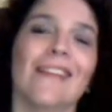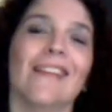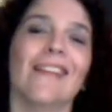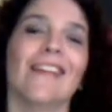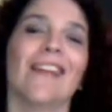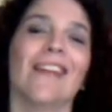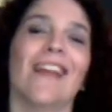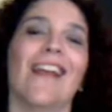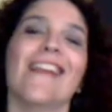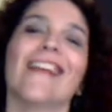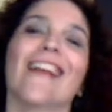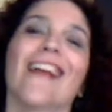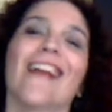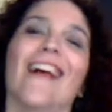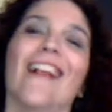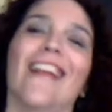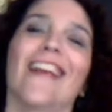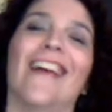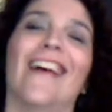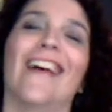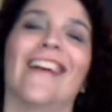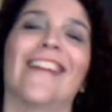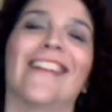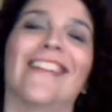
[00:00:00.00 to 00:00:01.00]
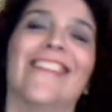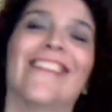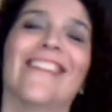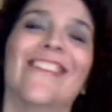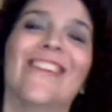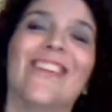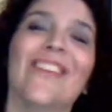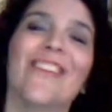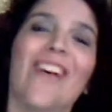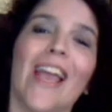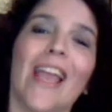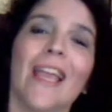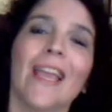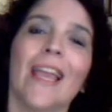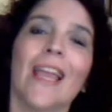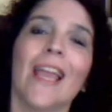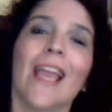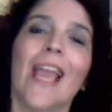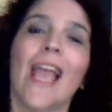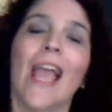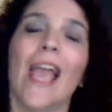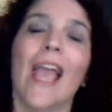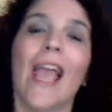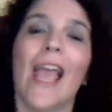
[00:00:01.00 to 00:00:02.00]
E aí, galera, tudo bem?
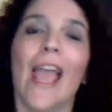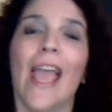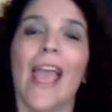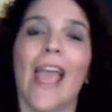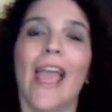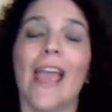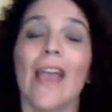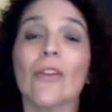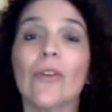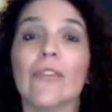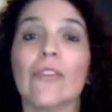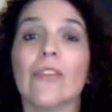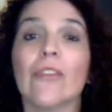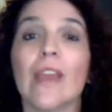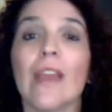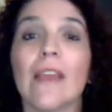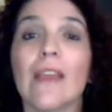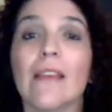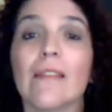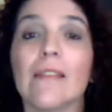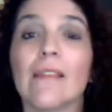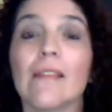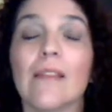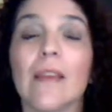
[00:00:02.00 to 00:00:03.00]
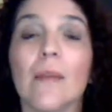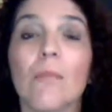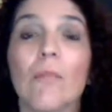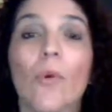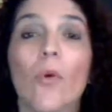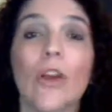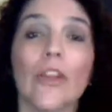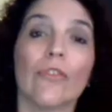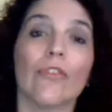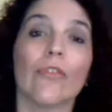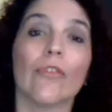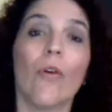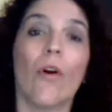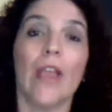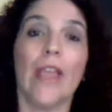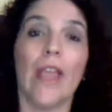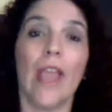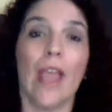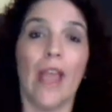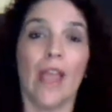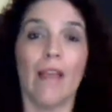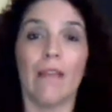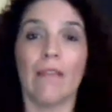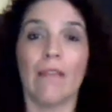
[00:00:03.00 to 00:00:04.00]
Eu não sei se muitos
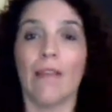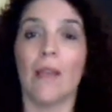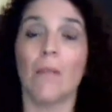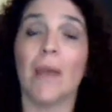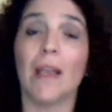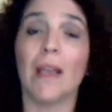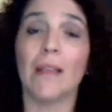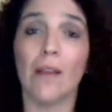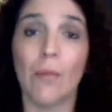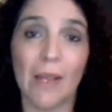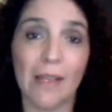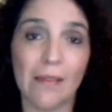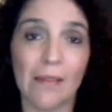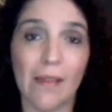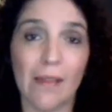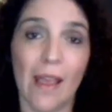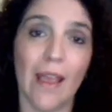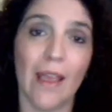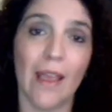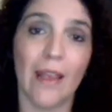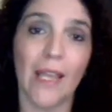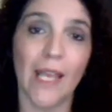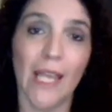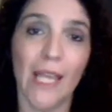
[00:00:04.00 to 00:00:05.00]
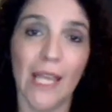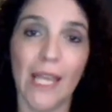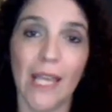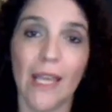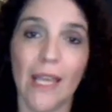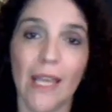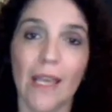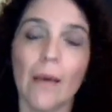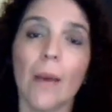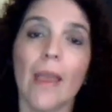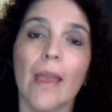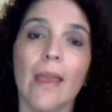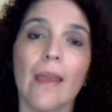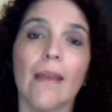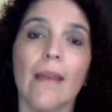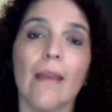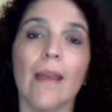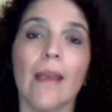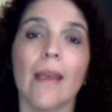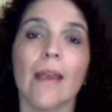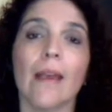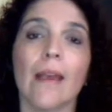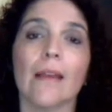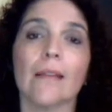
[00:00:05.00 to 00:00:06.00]
conhecem, mas é uma série que
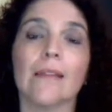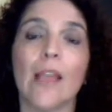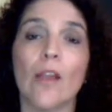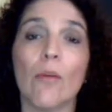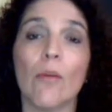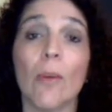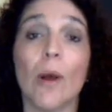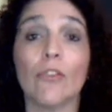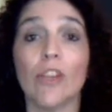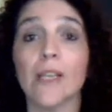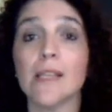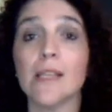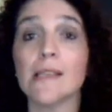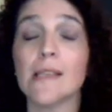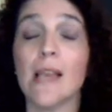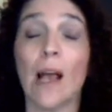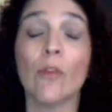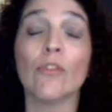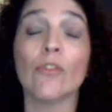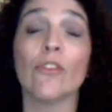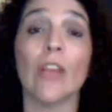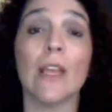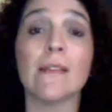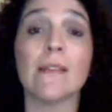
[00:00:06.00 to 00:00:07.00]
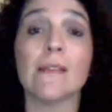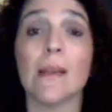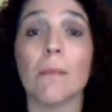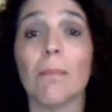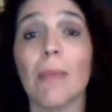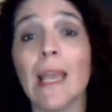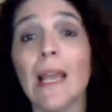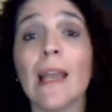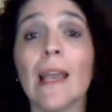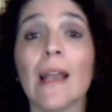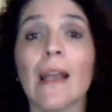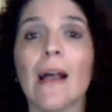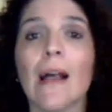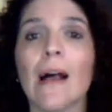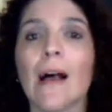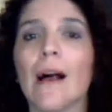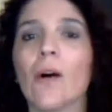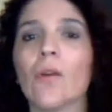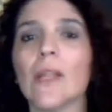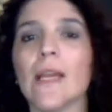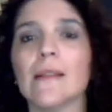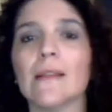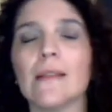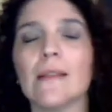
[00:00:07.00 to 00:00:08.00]
é, tem uma audiência, audiência bem
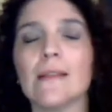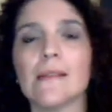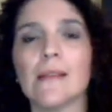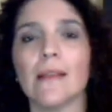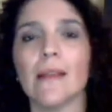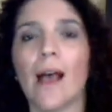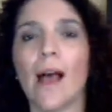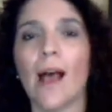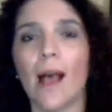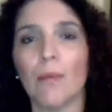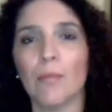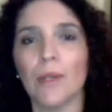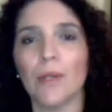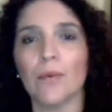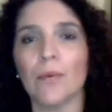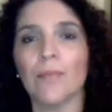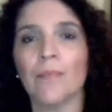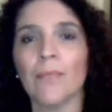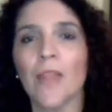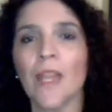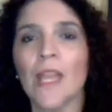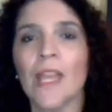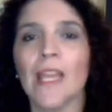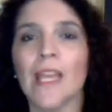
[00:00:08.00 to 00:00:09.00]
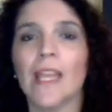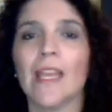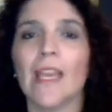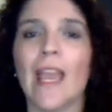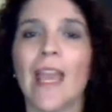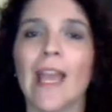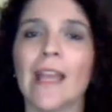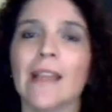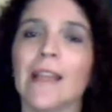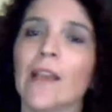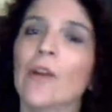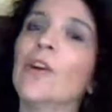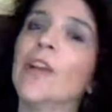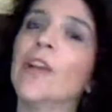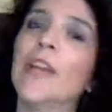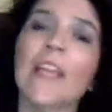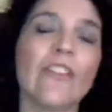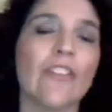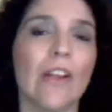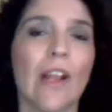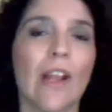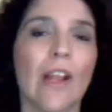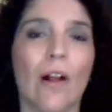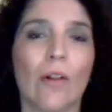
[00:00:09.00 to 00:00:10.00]
legal na DCW, que é The
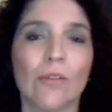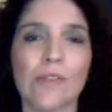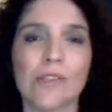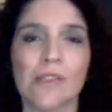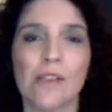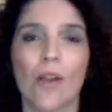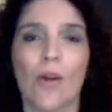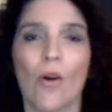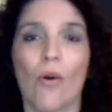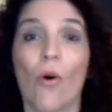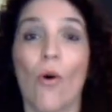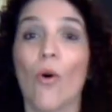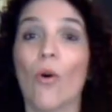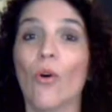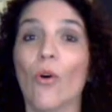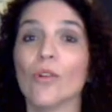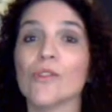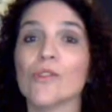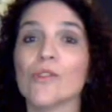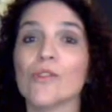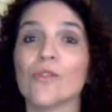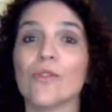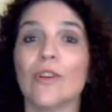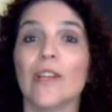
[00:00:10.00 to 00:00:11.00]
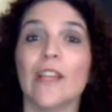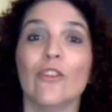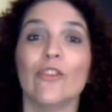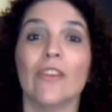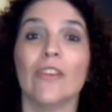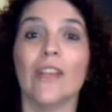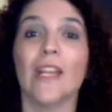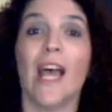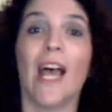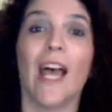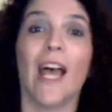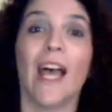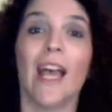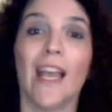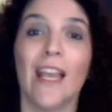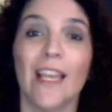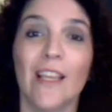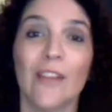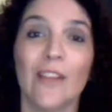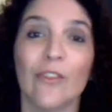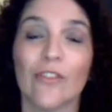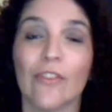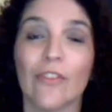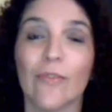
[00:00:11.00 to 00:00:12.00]
Originals, Os
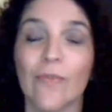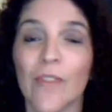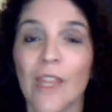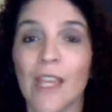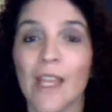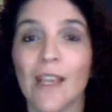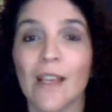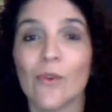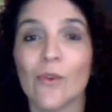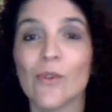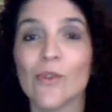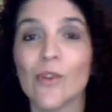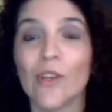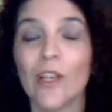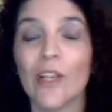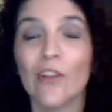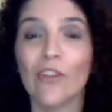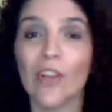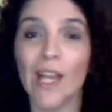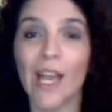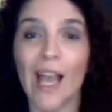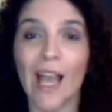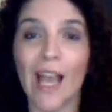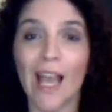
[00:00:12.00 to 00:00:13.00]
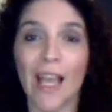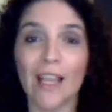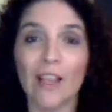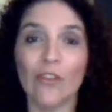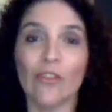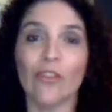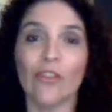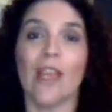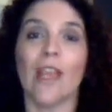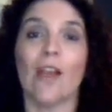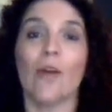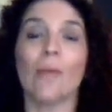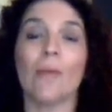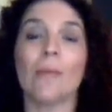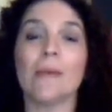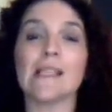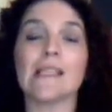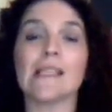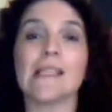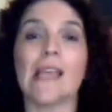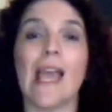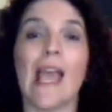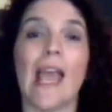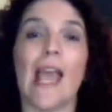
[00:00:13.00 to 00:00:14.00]
Originais. Os Originais é uma
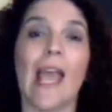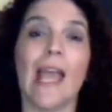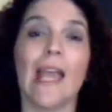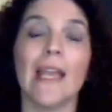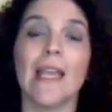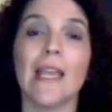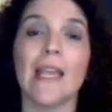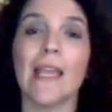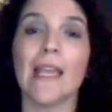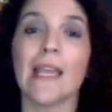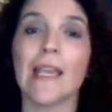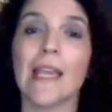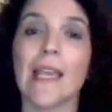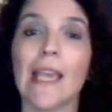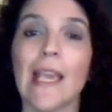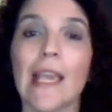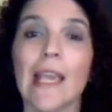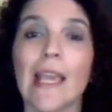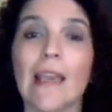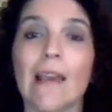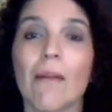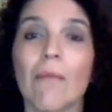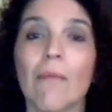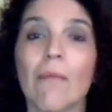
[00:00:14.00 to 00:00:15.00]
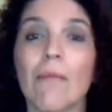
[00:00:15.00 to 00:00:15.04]
série que